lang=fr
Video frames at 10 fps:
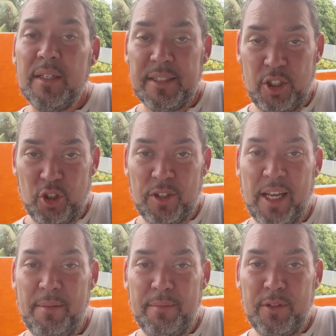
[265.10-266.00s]
Si je
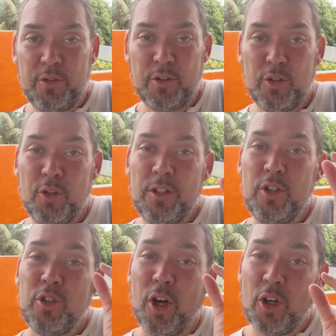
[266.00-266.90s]
t'aime, je vais te donner
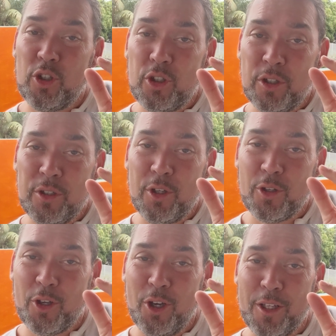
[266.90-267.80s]
une tranche
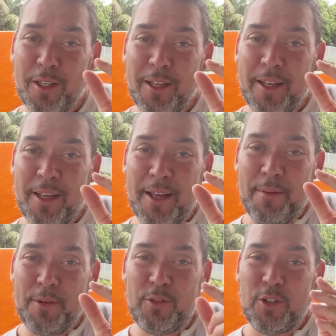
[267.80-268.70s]
d'entrecôte,
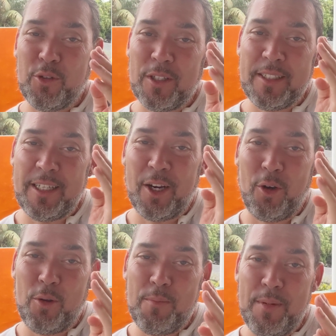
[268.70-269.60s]
mais je vais choisir
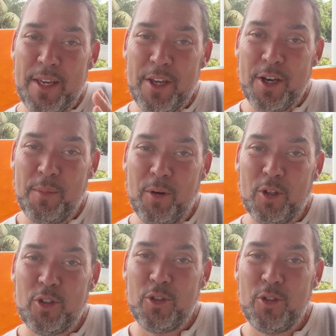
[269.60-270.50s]
le meilleur
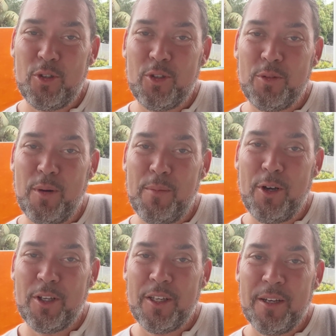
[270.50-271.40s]
morceau de, de mon
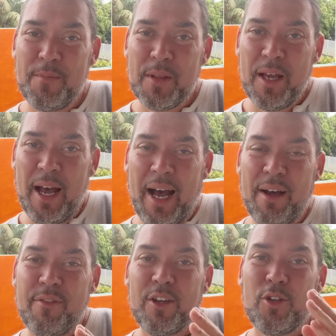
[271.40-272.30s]
bloc
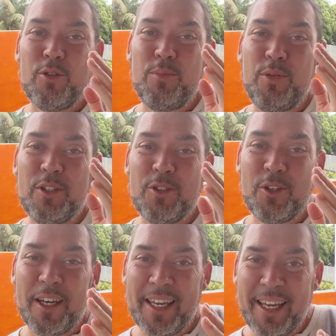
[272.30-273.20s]
afin que tu puisses te
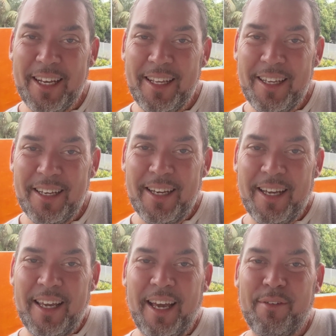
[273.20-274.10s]
régaler
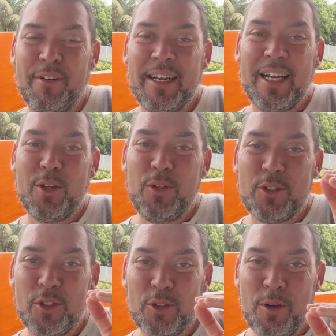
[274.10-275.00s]
afin que la
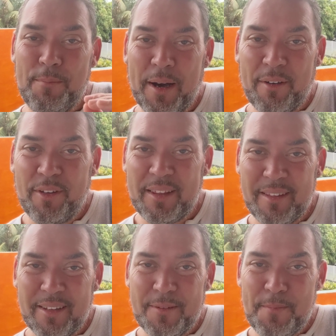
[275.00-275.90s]
cuisson soit parfaite.
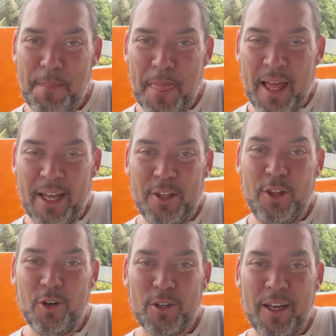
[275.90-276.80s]

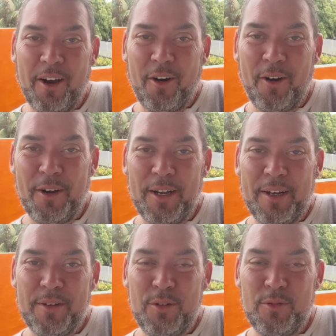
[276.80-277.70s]
Donc,
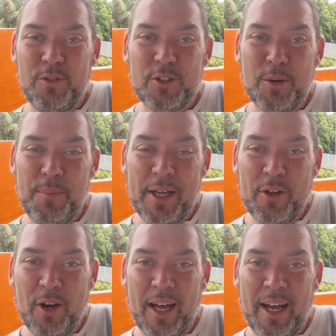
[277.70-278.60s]
ne faisons pas
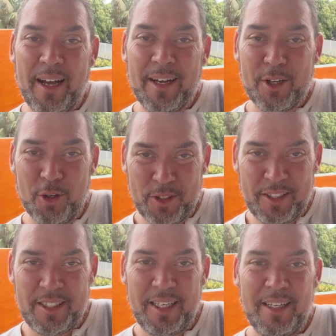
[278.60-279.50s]
dans la
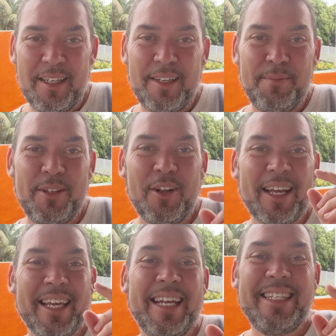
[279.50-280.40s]
quantité, mais dans la
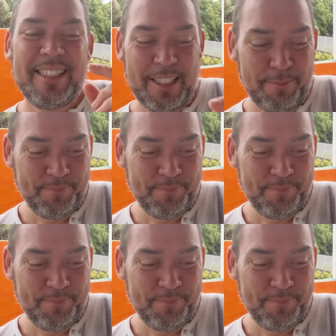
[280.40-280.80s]
qualité.